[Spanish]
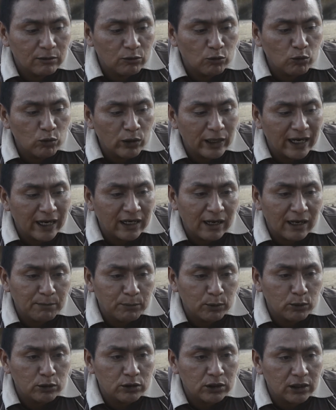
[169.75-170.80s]
un gran
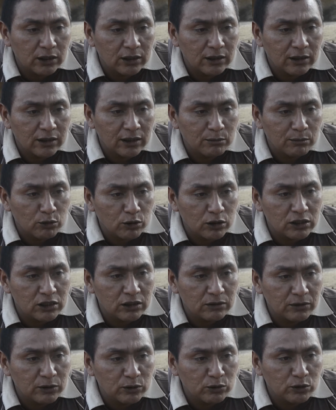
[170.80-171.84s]
aporte que hemos
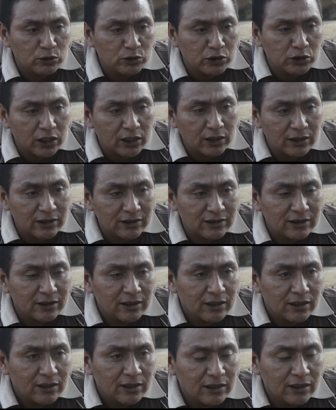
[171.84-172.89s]
recibido de ustedes
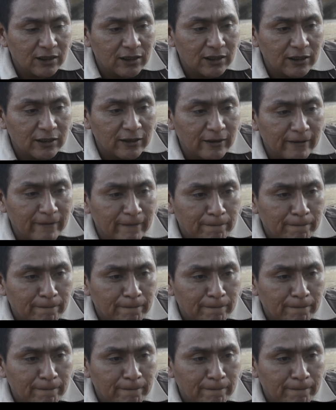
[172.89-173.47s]
y,